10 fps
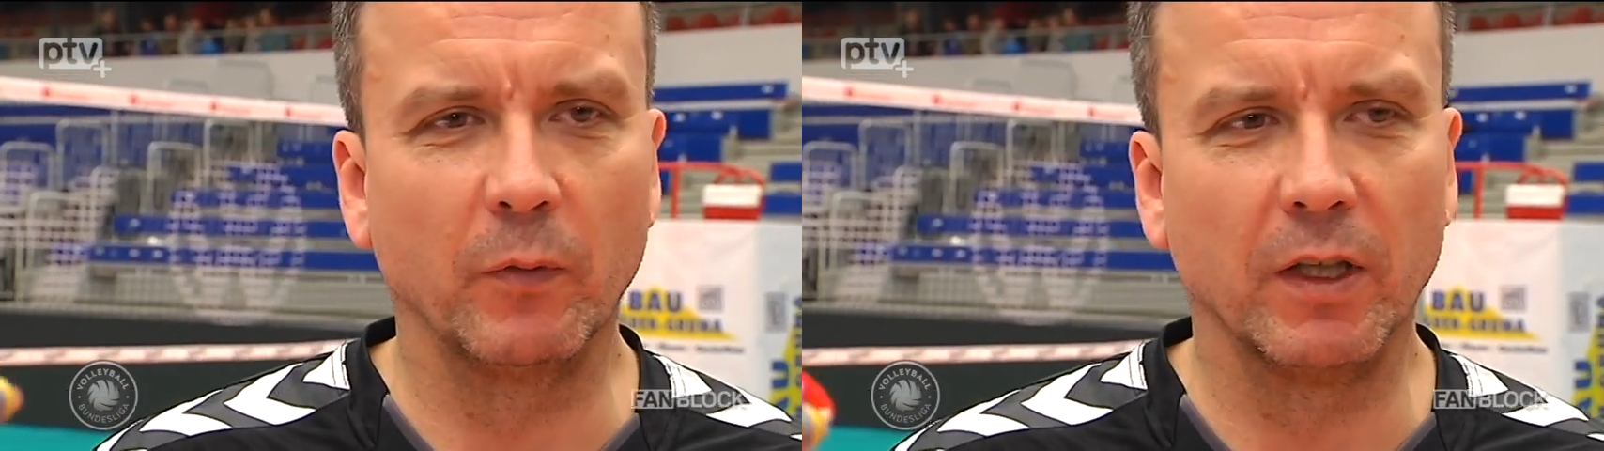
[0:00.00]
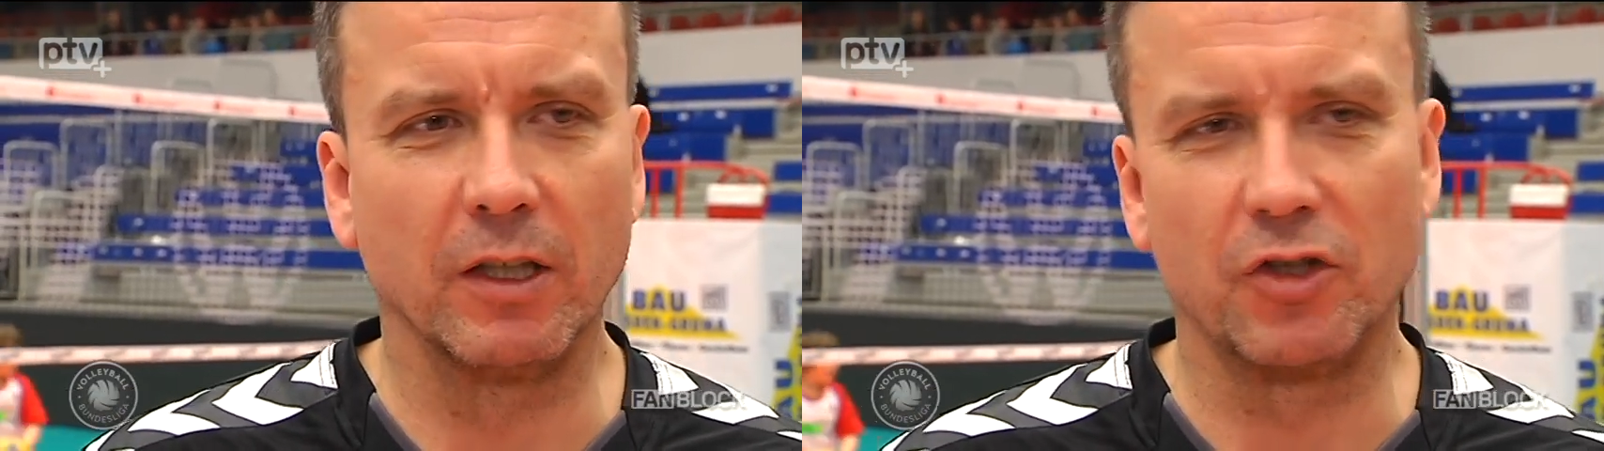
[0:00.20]

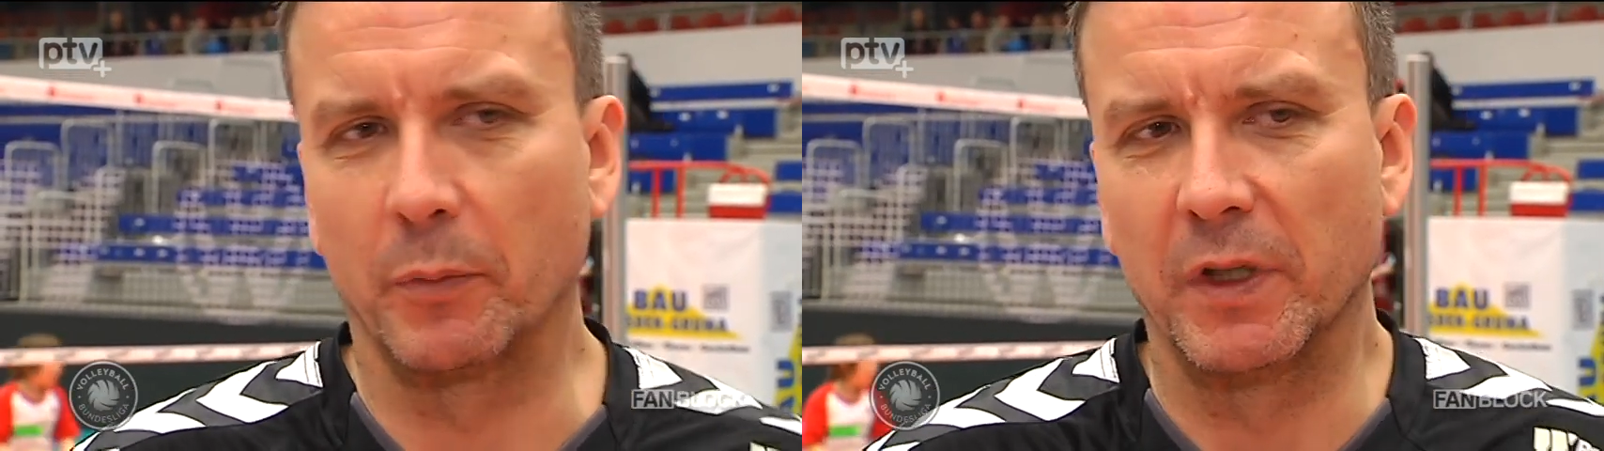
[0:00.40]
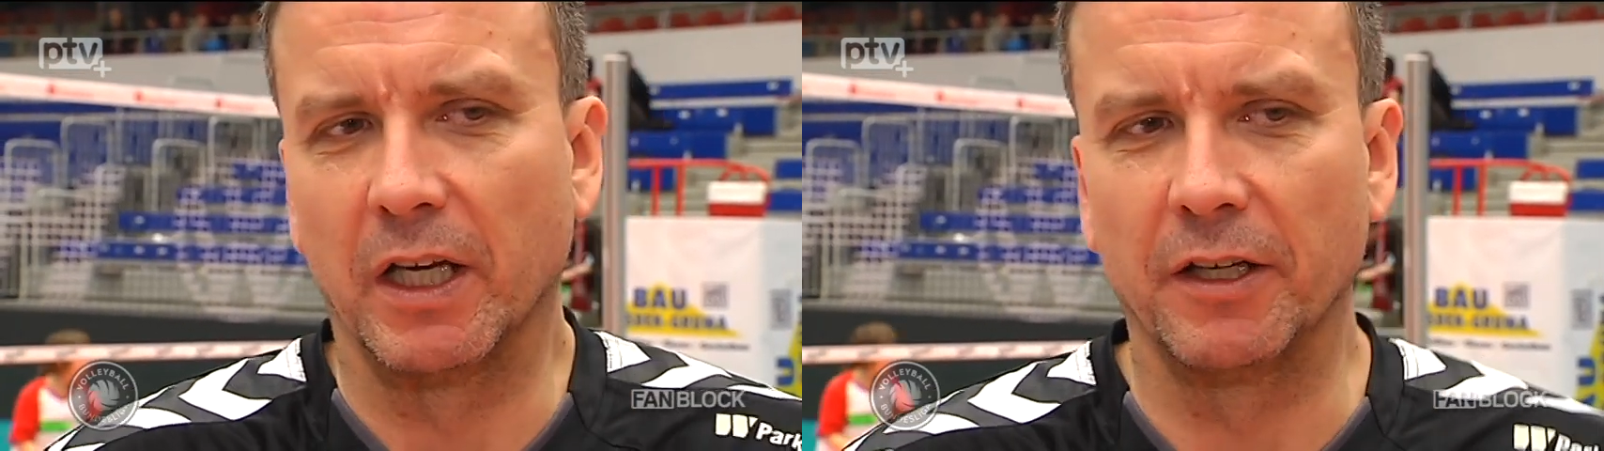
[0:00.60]
man einen
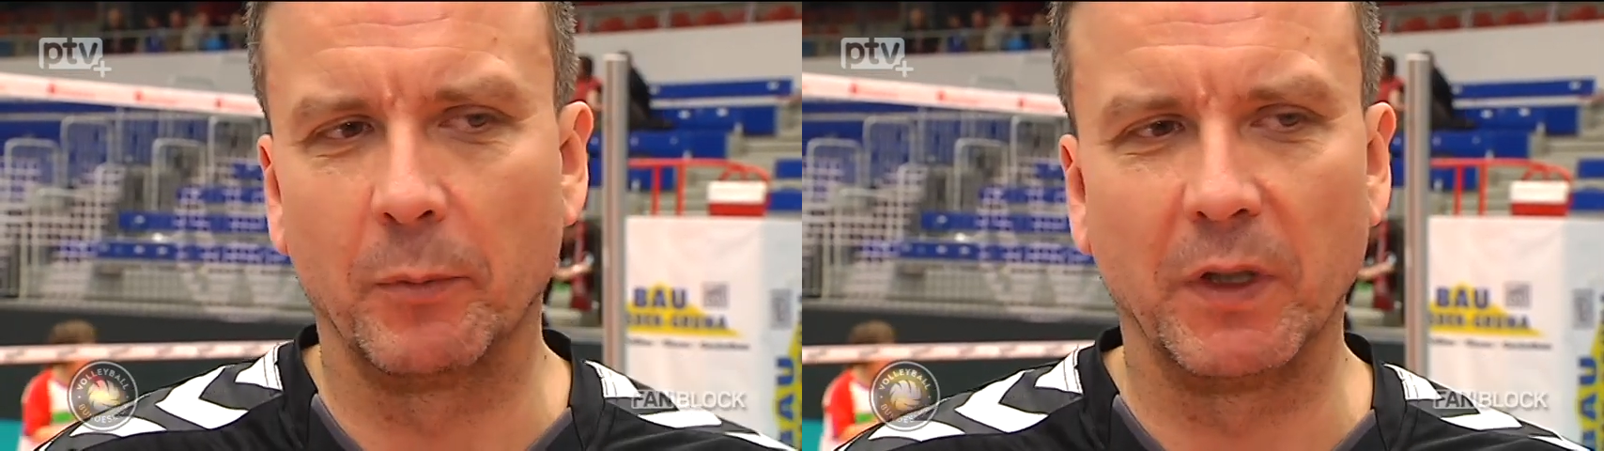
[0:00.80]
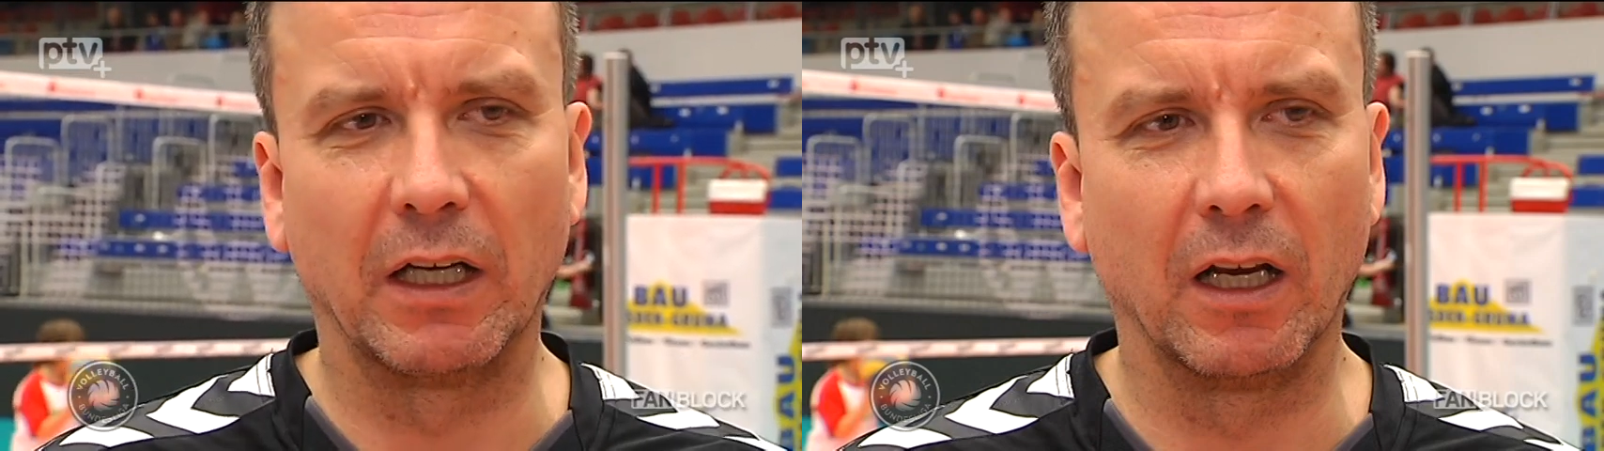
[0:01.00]
stabilen
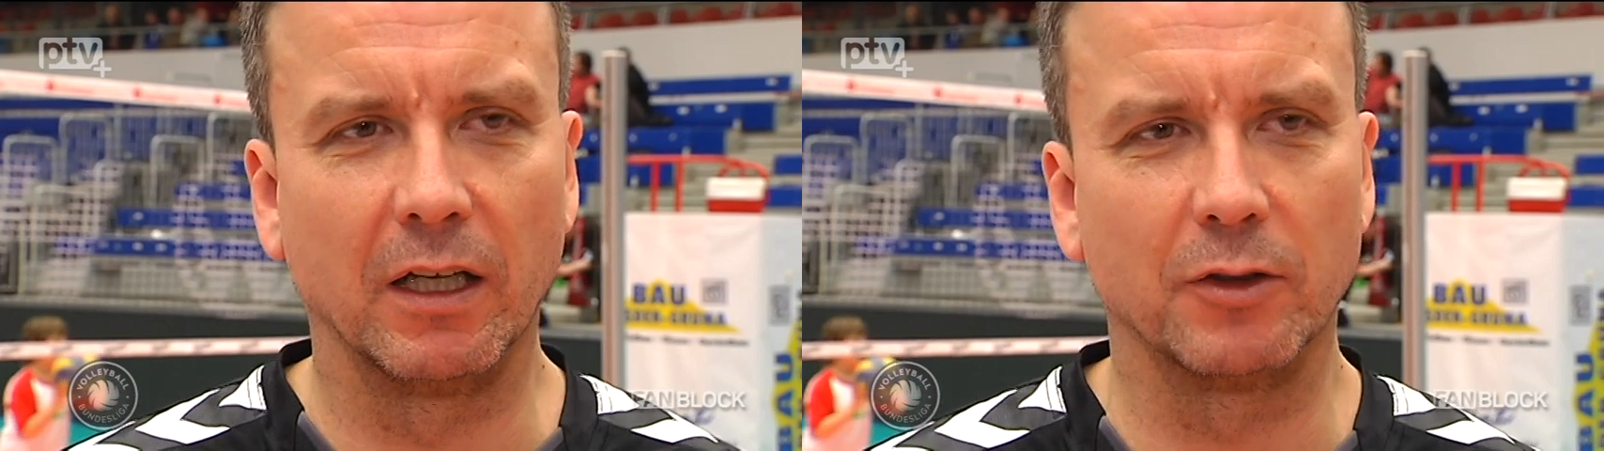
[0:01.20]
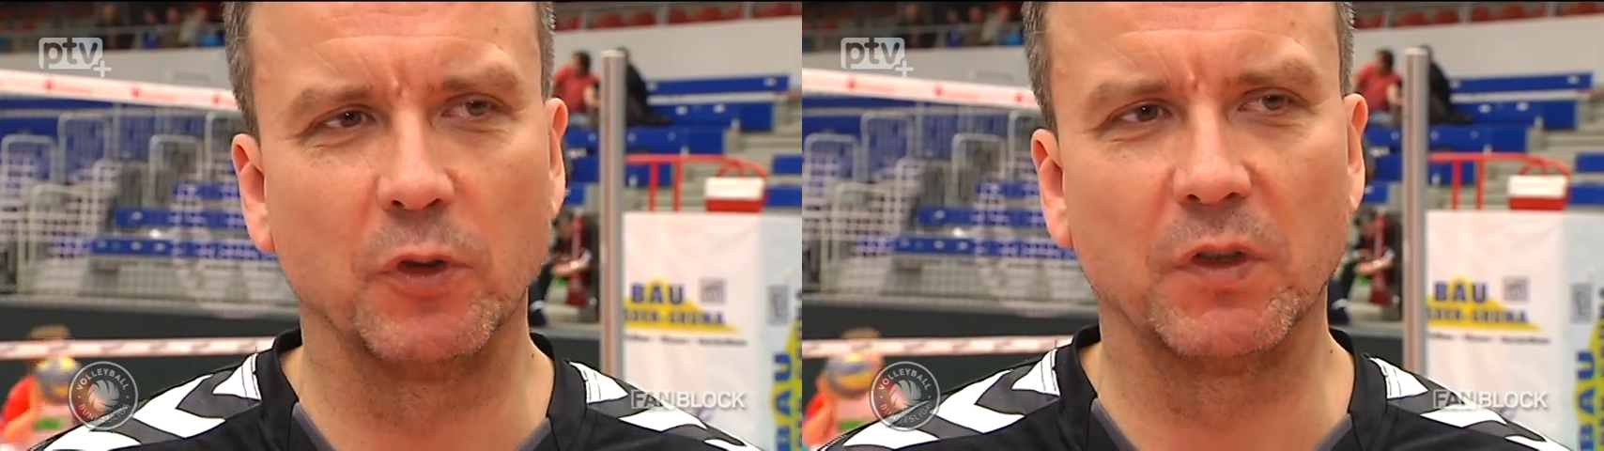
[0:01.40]
Annahmeregel
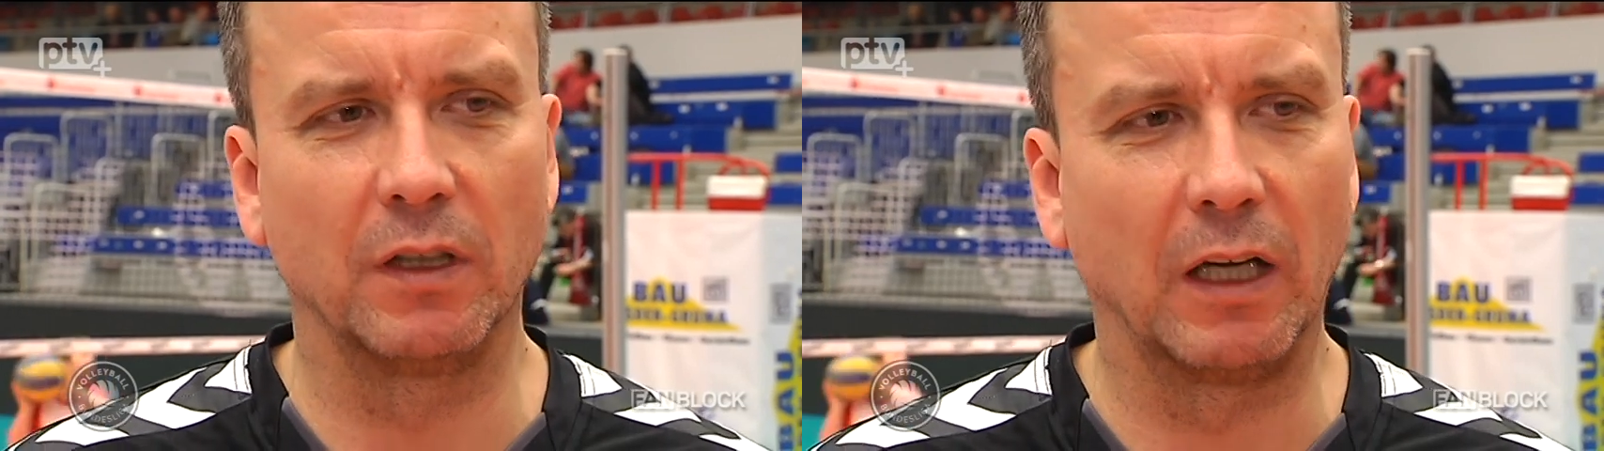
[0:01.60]
hat und äh,